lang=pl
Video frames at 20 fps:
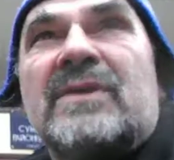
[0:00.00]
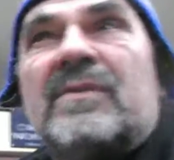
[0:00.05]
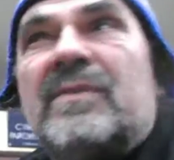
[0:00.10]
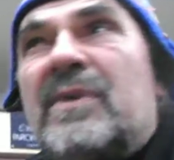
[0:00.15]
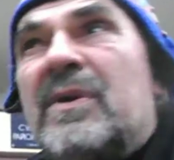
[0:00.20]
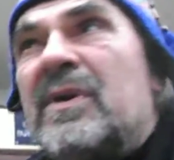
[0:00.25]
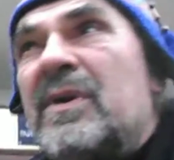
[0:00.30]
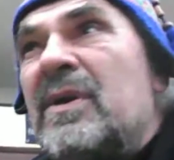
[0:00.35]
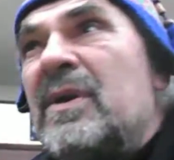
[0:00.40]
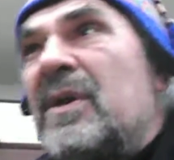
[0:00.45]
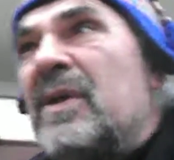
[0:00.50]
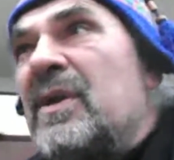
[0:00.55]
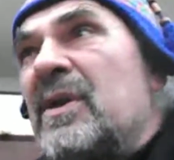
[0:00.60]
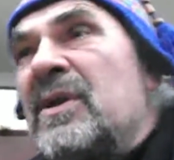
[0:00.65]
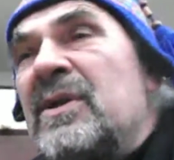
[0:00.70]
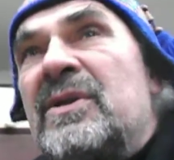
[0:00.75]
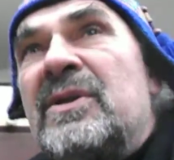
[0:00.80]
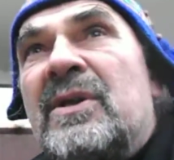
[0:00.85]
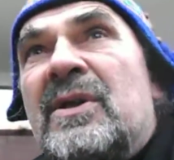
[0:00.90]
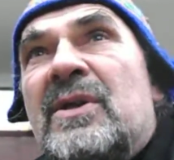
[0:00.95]
są.
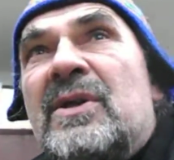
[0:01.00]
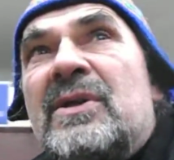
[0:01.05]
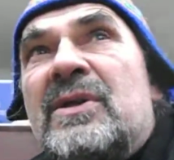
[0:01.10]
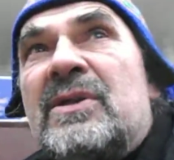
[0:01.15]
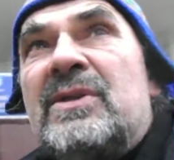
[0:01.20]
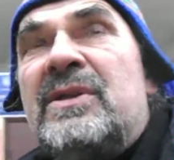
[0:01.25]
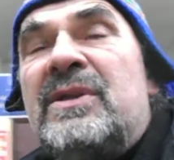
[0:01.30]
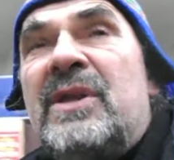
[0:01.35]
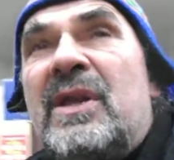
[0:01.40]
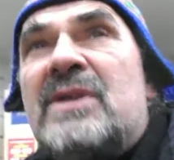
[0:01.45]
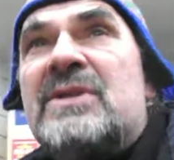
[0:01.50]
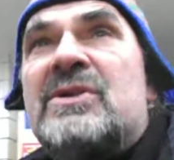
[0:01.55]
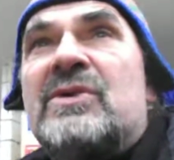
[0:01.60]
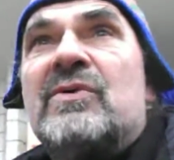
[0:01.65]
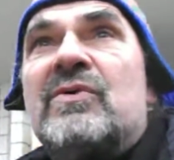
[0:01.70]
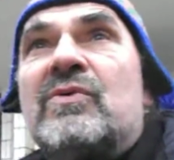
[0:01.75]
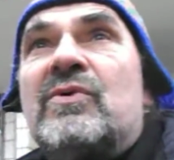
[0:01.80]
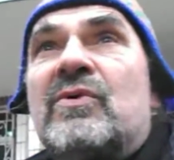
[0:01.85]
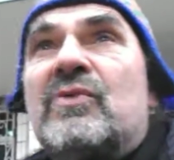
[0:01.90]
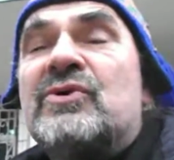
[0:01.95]

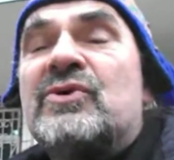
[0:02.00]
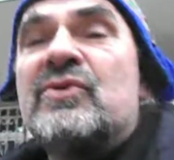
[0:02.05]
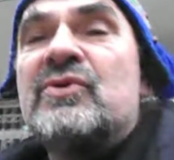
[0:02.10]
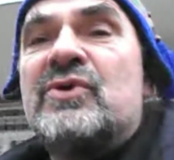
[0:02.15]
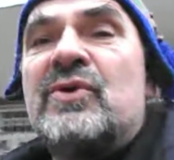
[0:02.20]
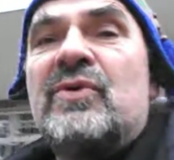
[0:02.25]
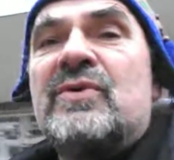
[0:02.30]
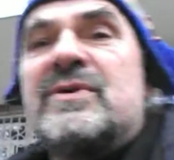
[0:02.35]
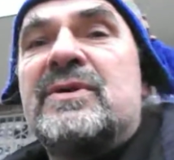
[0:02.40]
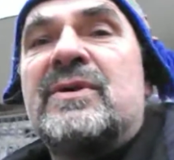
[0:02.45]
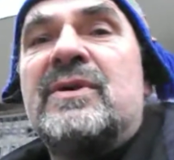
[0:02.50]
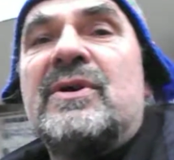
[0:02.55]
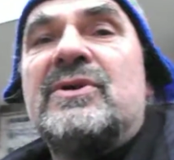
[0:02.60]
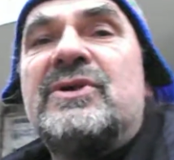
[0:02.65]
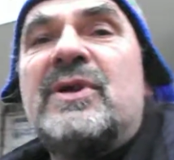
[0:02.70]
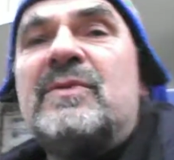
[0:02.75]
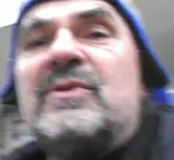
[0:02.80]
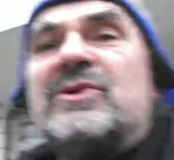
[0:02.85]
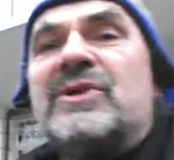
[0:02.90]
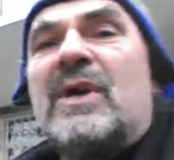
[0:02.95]
Nic uczuć
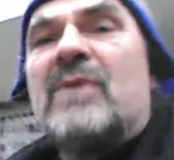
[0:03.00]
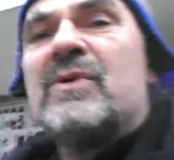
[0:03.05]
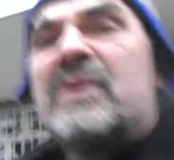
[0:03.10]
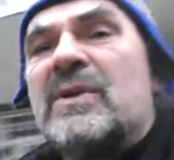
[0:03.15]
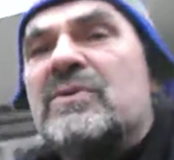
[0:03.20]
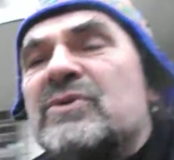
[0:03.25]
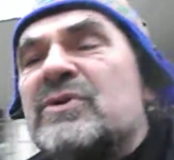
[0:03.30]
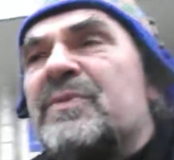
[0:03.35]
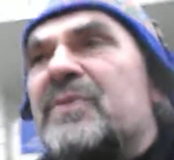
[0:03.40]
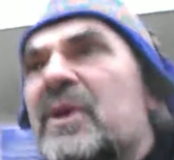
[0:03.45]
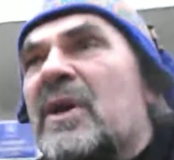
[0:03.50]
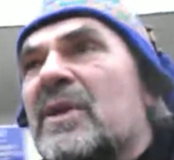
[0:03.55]
ludzkich. Się widziało Janusz